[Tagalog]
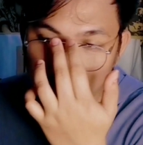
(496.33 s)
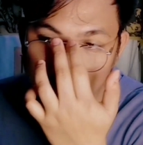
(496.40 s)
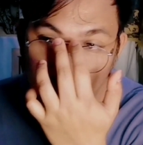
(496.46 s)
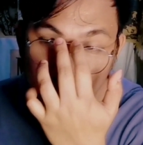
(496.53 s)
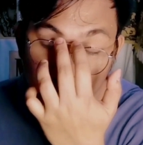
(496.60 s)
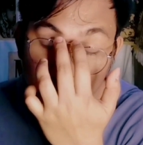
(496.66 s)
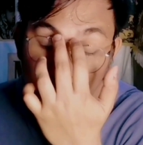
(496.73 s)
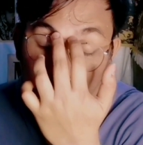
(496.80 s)

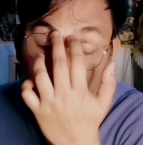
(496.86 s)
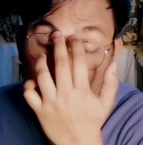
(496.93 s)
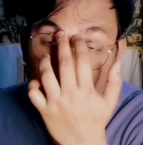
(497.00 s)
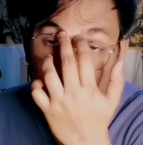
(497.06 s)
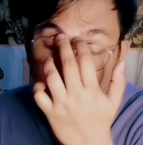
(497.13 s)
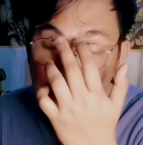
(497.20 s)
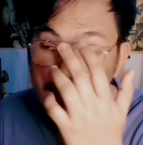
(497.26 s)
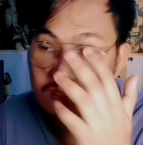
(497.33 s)
De,
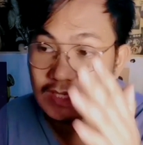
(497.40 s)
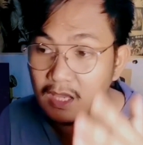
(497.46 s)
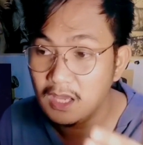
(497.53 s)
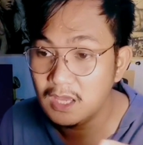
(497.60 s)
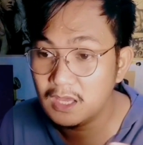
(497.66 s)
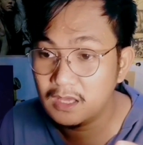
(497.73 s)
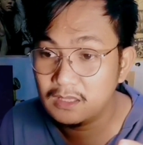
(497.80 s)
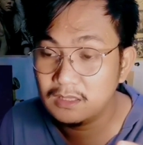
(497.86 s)
totoo 'yun kasi
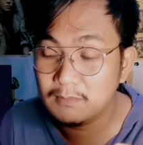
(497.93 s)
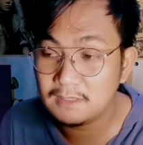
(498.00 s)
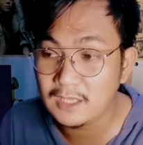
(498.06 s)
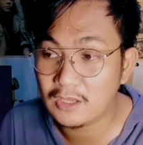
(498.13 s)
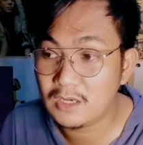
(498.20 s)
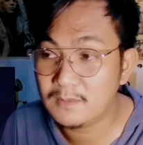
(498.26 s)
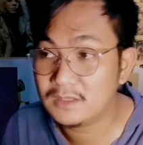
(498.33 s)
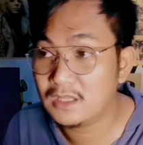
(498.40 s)
'di ba
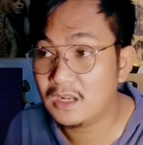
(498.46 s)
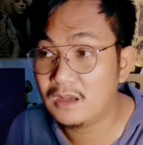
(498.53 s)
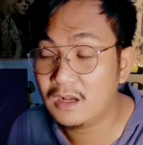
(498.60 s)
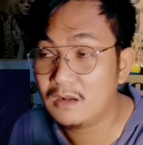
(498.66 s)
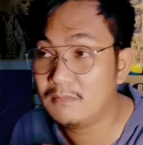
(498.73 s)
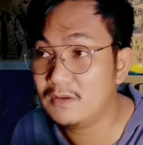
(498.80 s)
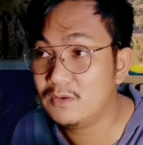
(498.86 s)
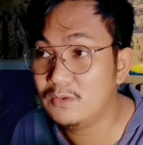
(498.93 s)
tayo naman
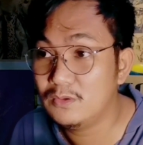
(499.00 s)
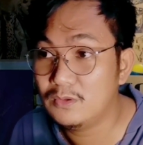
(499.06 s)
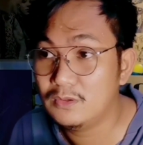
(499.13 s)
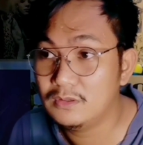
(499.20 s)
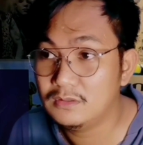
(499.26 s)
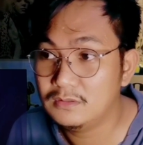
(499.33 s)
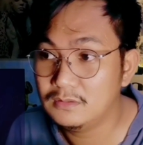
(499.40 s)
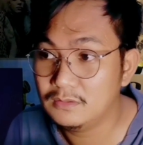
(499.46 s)
talagang
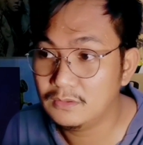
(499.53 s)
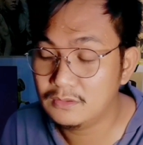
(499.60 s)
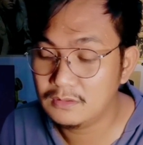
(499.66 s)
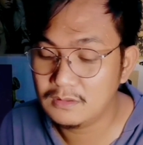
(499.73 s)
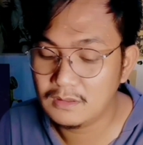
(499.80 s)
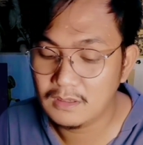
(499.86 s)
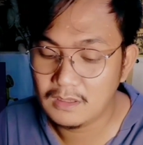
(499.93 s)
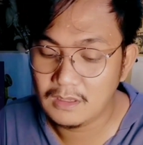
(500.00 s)
manonood, no?